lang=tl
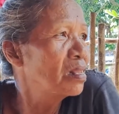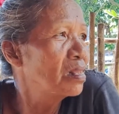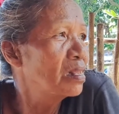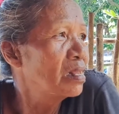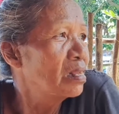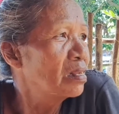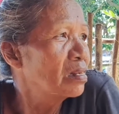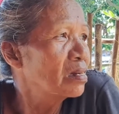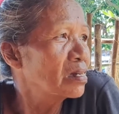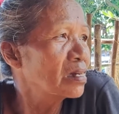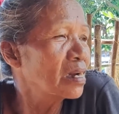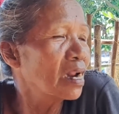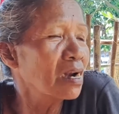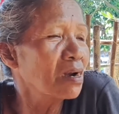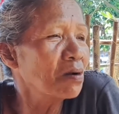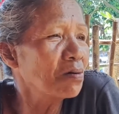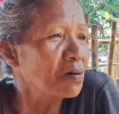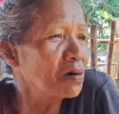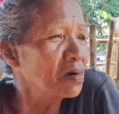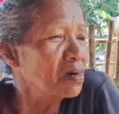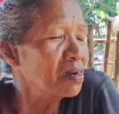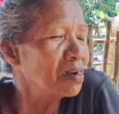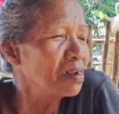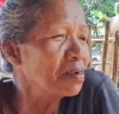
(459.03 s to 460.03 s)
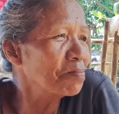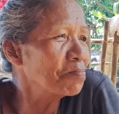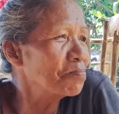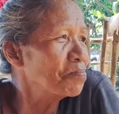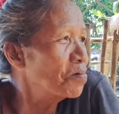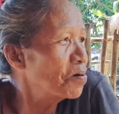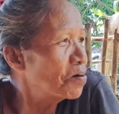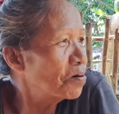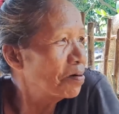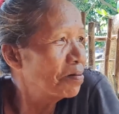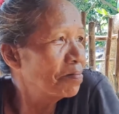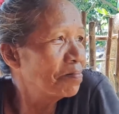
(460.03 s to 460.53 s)
Noon po, Dalawang ano?
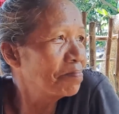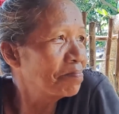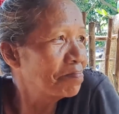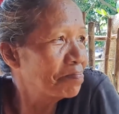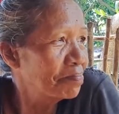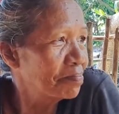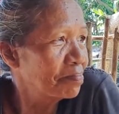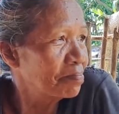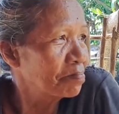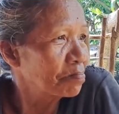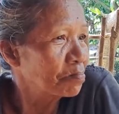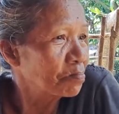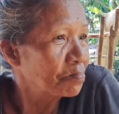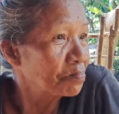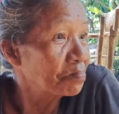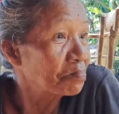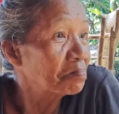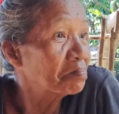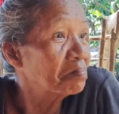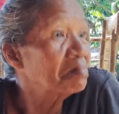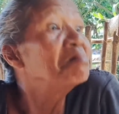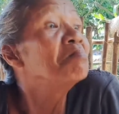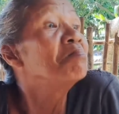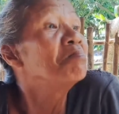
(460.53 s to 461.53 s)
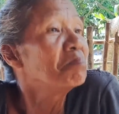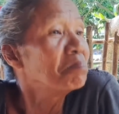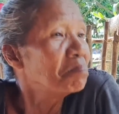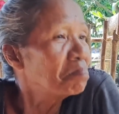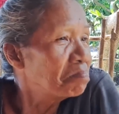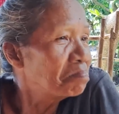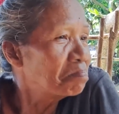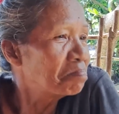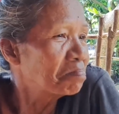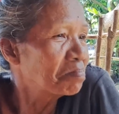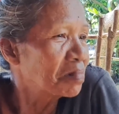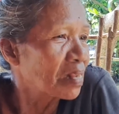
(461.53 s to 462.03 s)
libo. yung panahon po, ay,
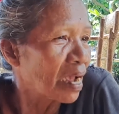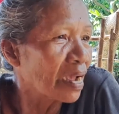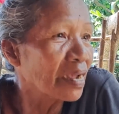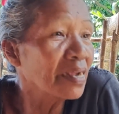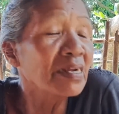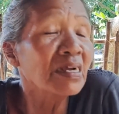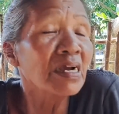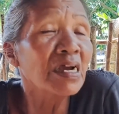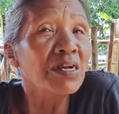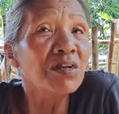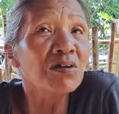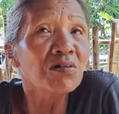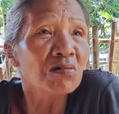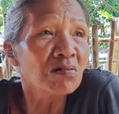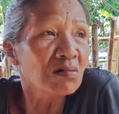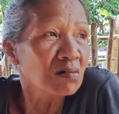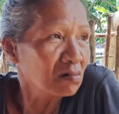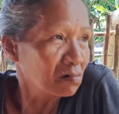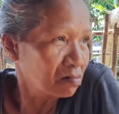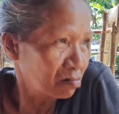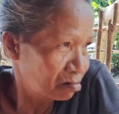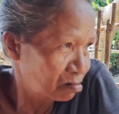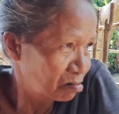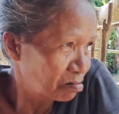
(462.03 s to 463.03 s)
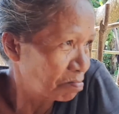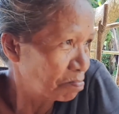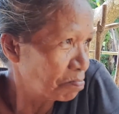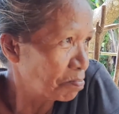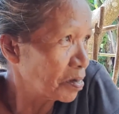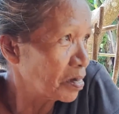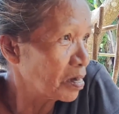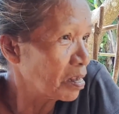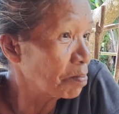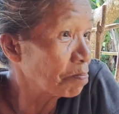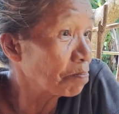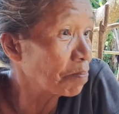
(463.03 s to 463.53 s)
grabe. Ay, ngayon. Mahal
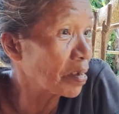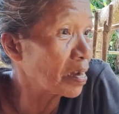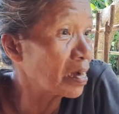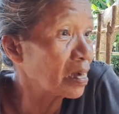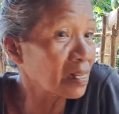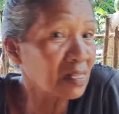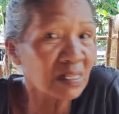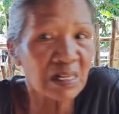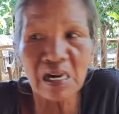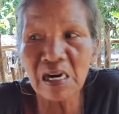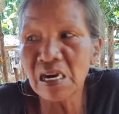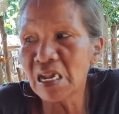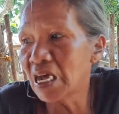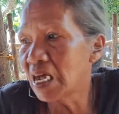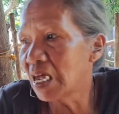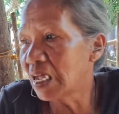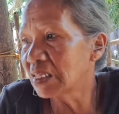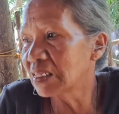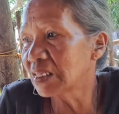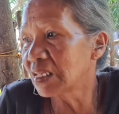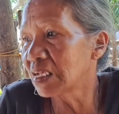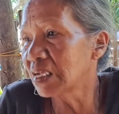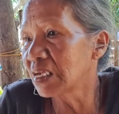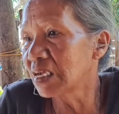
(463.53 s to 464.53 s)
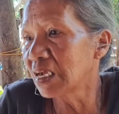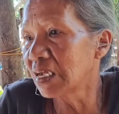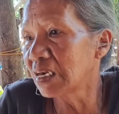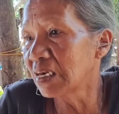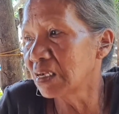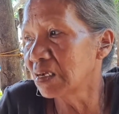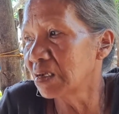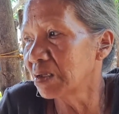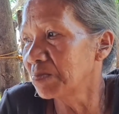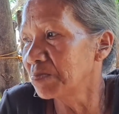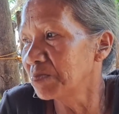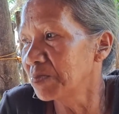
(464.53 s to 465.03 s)
na. Pilit ko kalahati na
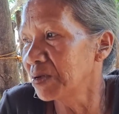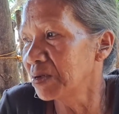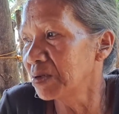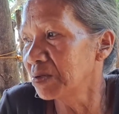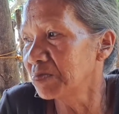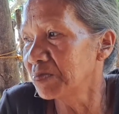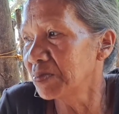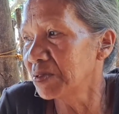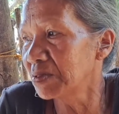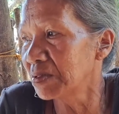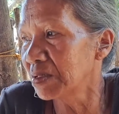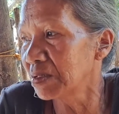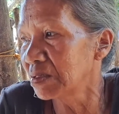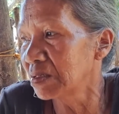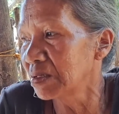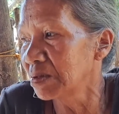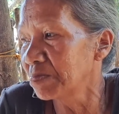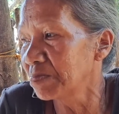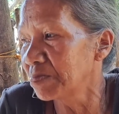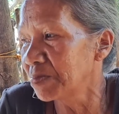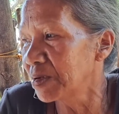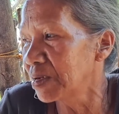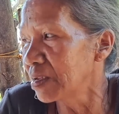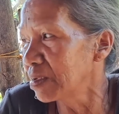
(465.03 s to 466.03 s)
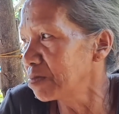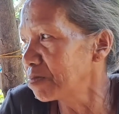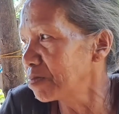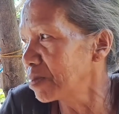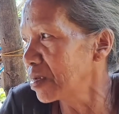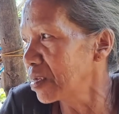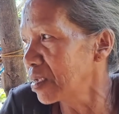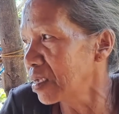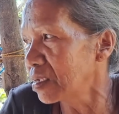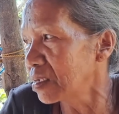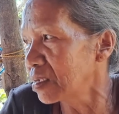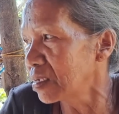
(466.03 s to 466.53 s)
lang ay binibigay.
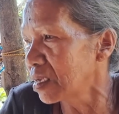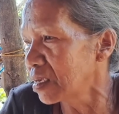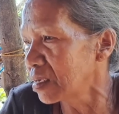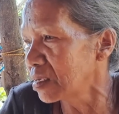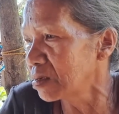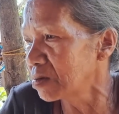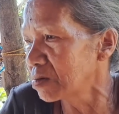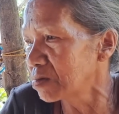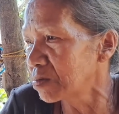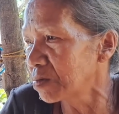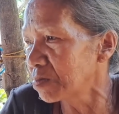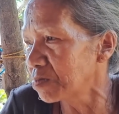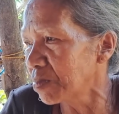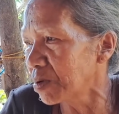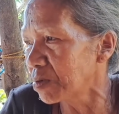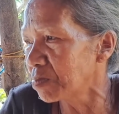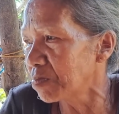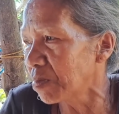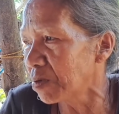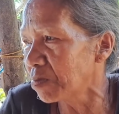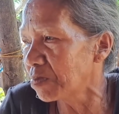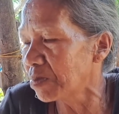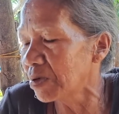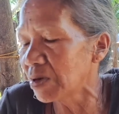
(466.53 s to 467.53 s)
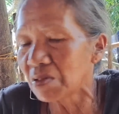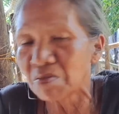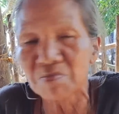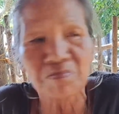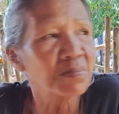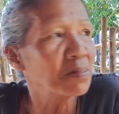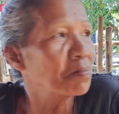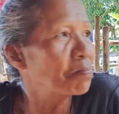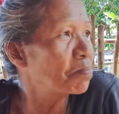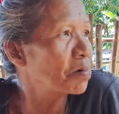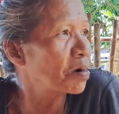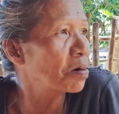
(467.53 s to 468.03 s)
Binibili ay ayaw ko pagpabili.
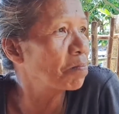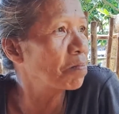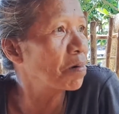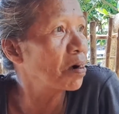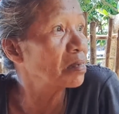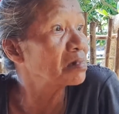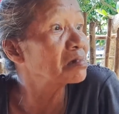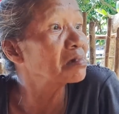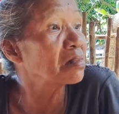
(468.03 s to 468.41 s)
Oo, para sa